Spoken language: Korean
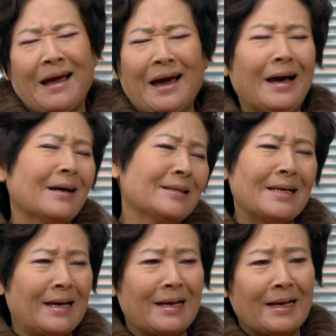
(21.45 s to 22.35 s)

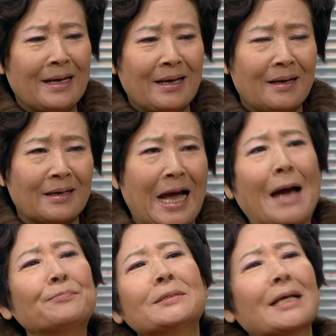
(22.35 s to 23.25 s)
아니야.
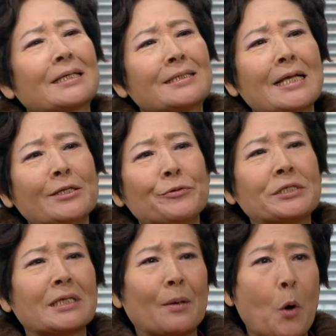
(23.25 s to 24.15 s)
갑자기
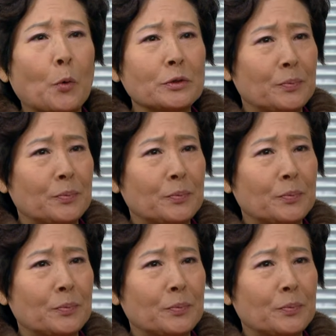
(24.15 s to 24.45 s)
샌드위치가 먹고